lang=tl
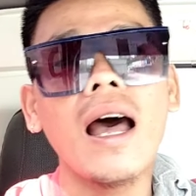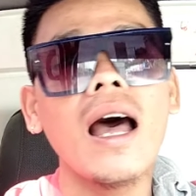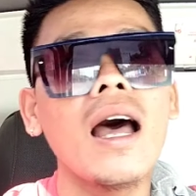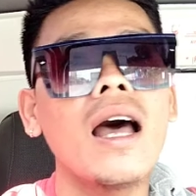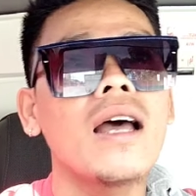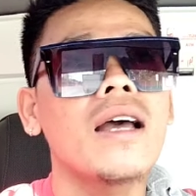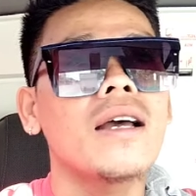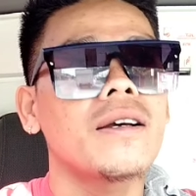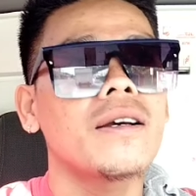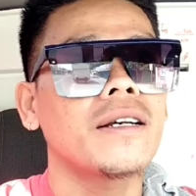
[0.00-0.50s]

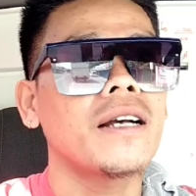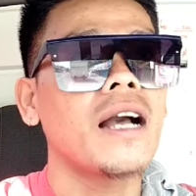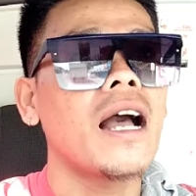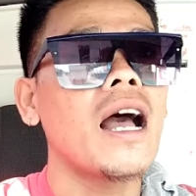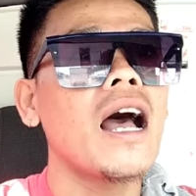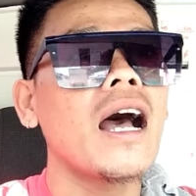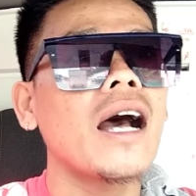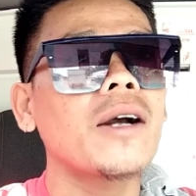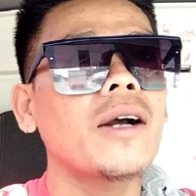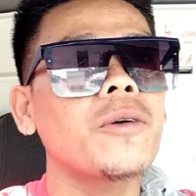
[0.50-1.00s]
kay
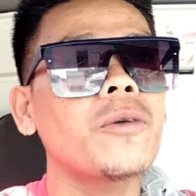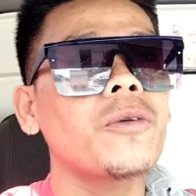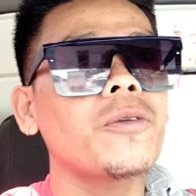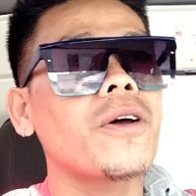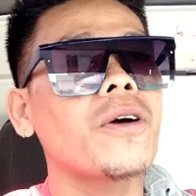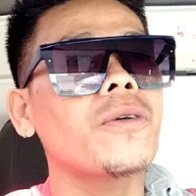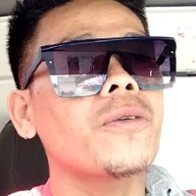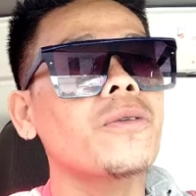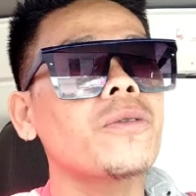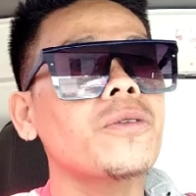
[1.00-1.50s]

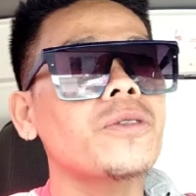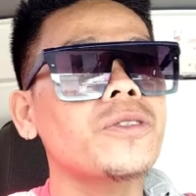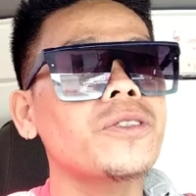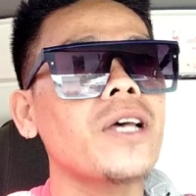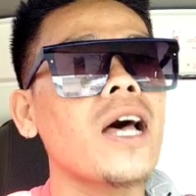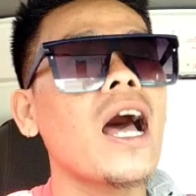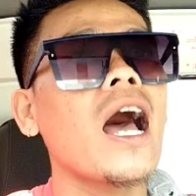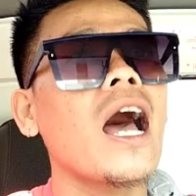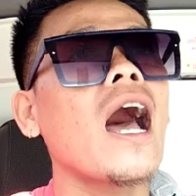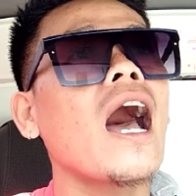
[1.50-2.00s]
pait man
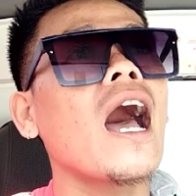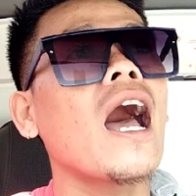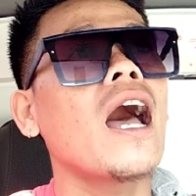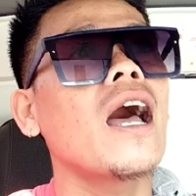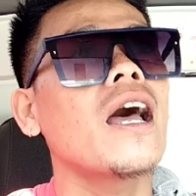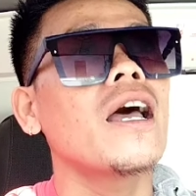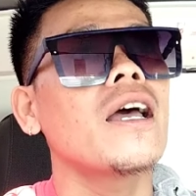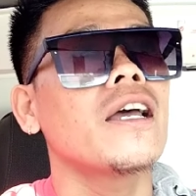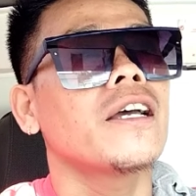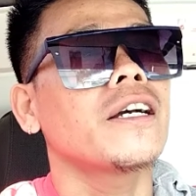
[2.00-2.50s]
gud ning
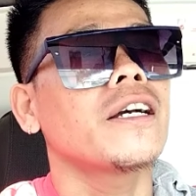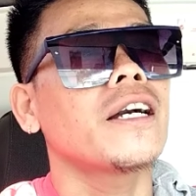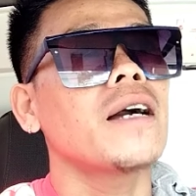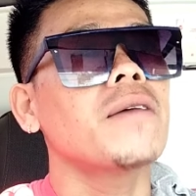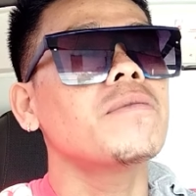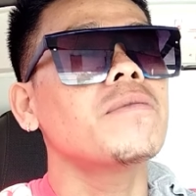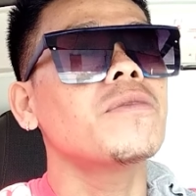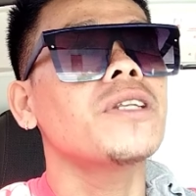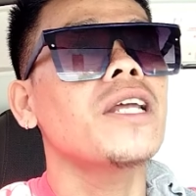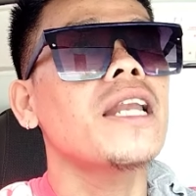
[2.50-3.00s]

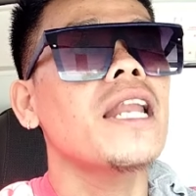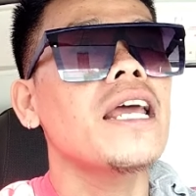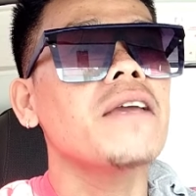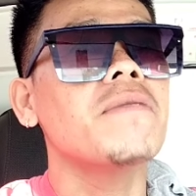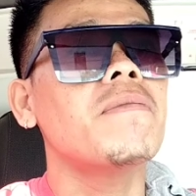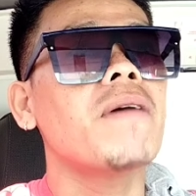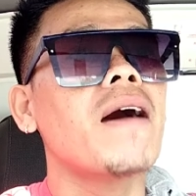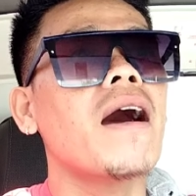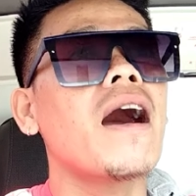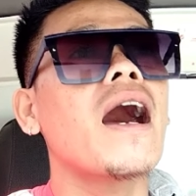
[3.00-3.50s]
kanang
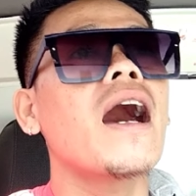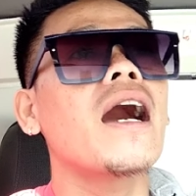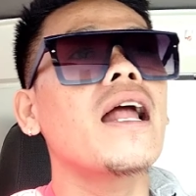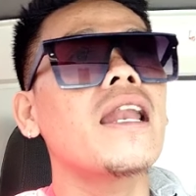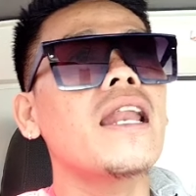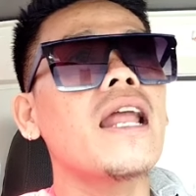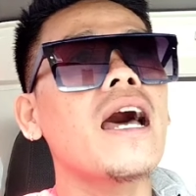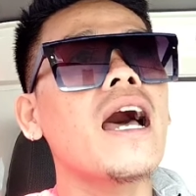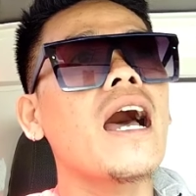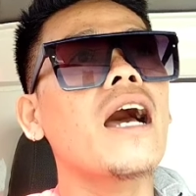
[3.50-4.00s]

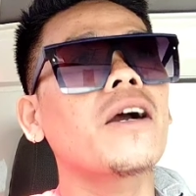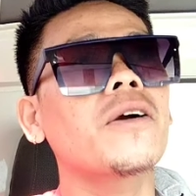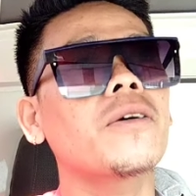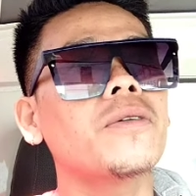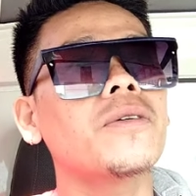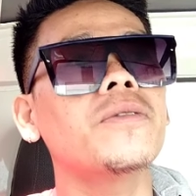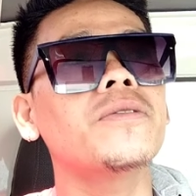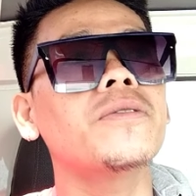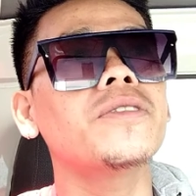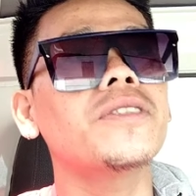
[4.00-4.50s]
mag-inusara
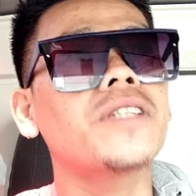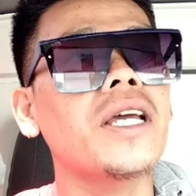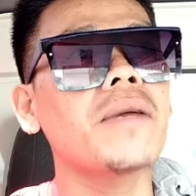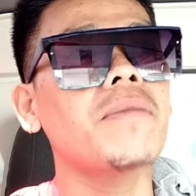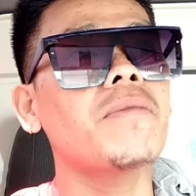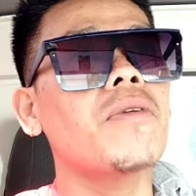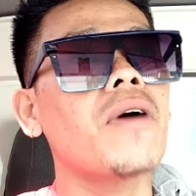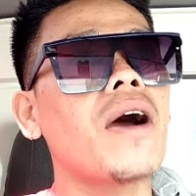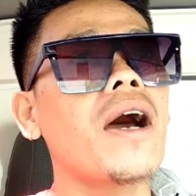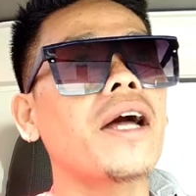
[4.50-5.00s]
kay
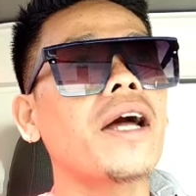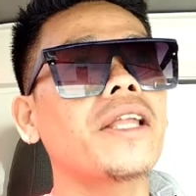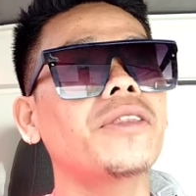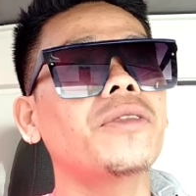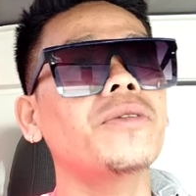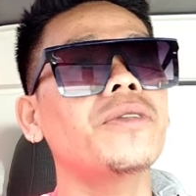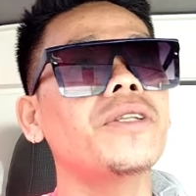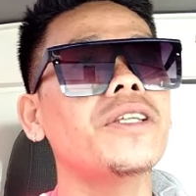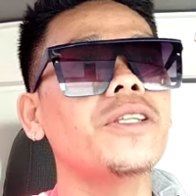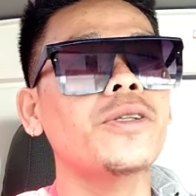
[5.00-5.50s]

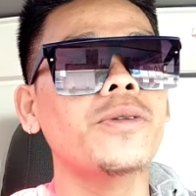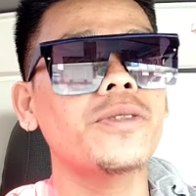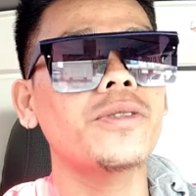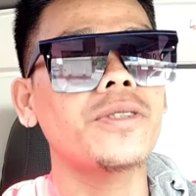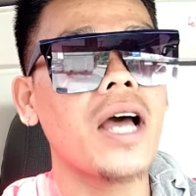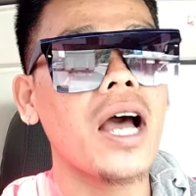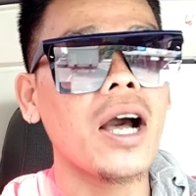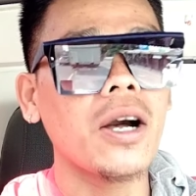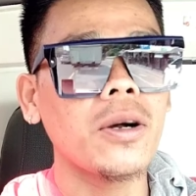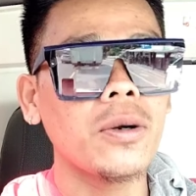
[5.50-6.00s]
maghuna-huna ka
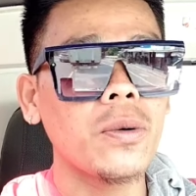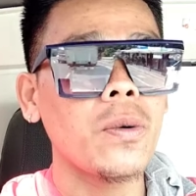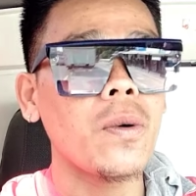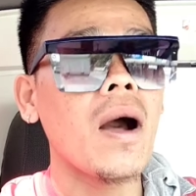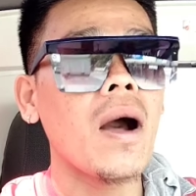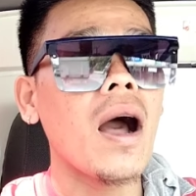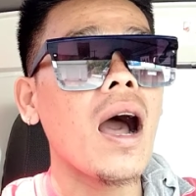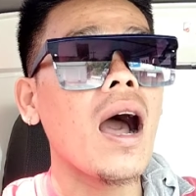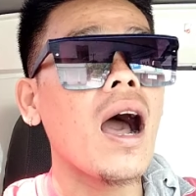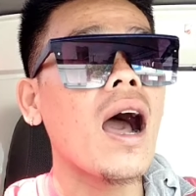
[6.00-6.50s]
bisag
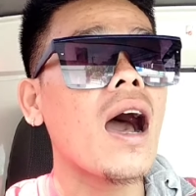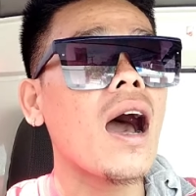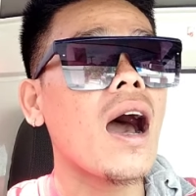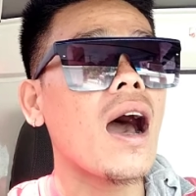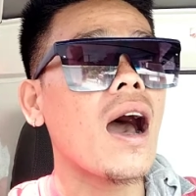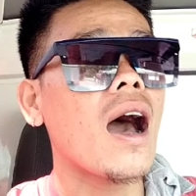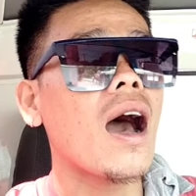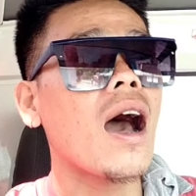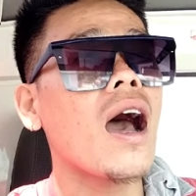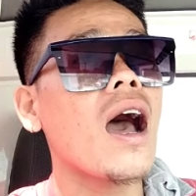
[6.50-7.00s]
unsa
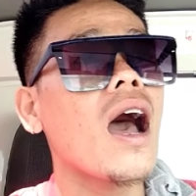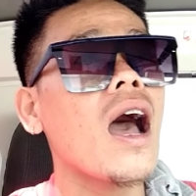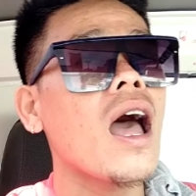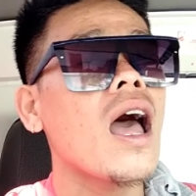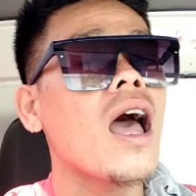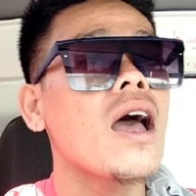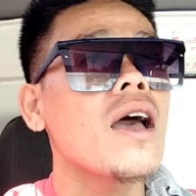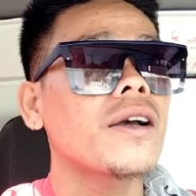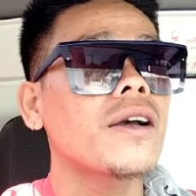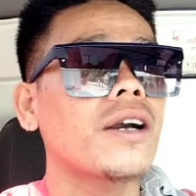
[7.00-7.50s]

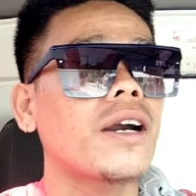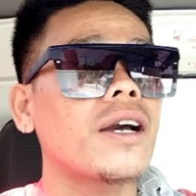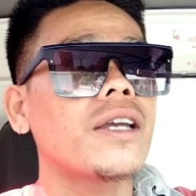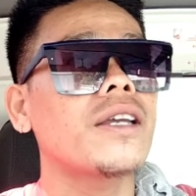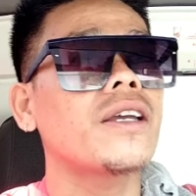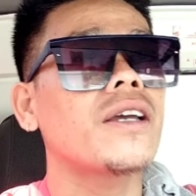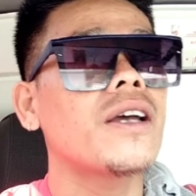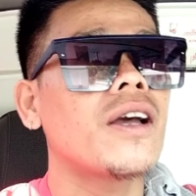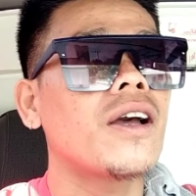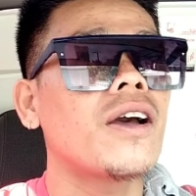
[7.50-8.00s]
ha
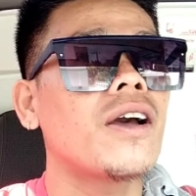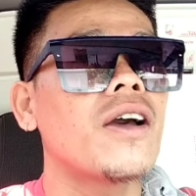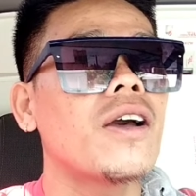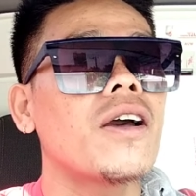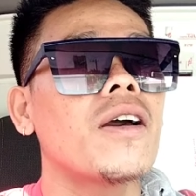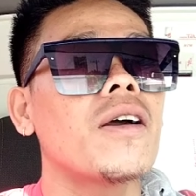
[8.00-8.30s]
guys